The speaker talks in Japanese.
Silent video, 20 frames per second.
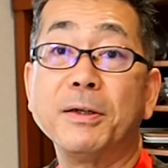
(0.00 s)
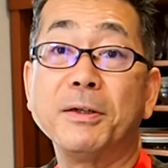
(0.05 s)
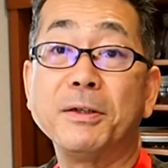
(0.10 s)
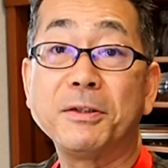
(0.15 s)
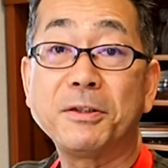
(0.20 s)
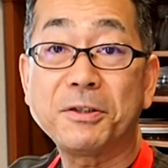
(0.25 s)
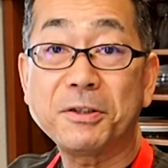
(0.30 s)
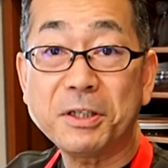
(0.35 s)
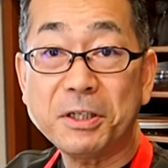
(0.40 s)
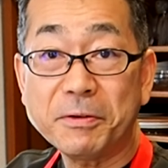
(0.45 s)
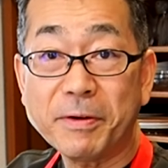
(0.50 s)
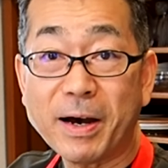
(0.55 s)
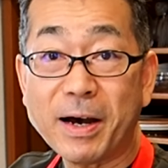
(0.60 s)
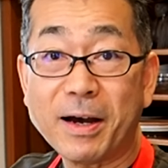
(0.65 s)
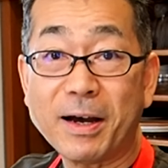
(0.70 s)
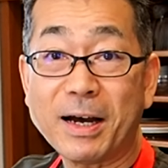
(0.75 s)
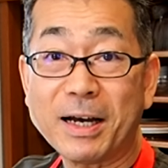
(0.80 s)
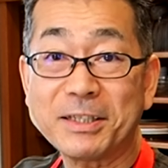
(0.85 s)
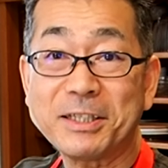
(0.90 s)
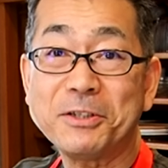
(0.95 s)
次
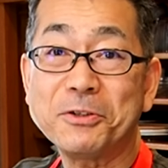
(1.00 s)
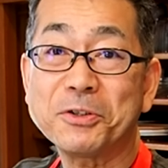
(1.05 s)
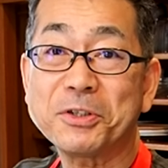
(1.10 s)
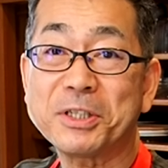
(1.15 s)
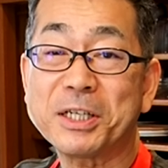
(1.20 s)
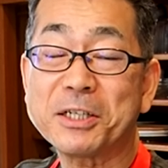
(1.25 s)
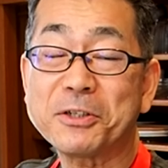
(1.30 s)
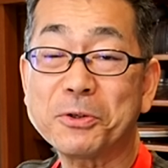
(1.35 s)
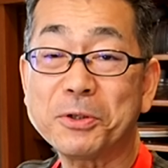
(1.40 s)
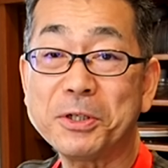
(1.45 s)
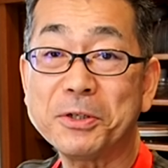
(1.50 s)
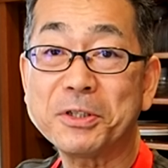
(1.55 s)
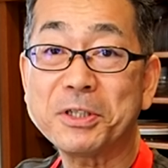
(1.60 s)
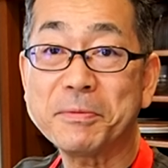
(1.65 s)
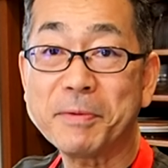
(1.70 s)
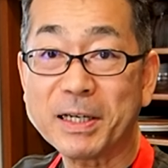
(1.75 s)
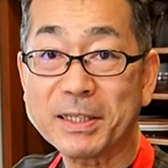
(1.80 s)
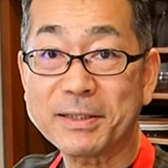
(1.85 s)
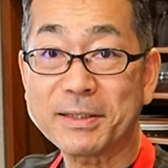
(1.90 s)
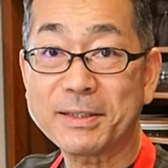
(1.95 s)
は味の下処理をし
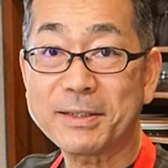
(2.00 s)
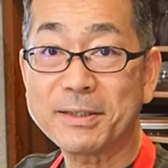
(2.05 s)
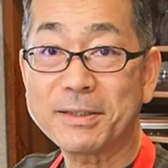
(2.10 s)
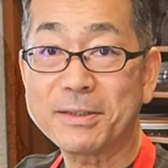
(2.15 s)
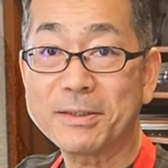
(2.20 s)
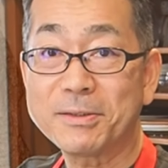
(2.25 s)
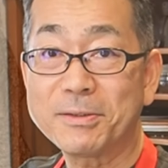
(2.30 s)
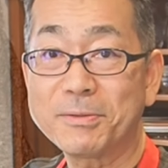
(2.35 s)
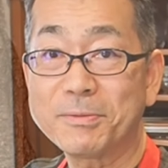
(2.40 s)
ます